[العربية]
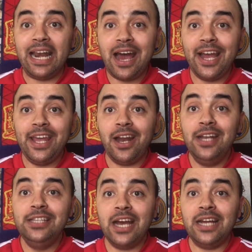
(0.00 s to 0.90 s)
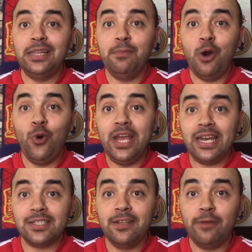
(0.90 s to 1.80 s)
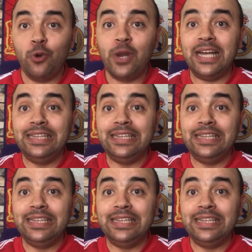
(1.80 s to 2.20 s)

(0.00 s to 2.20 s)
الأخير الذي قدمه إيلاس دي فيرونا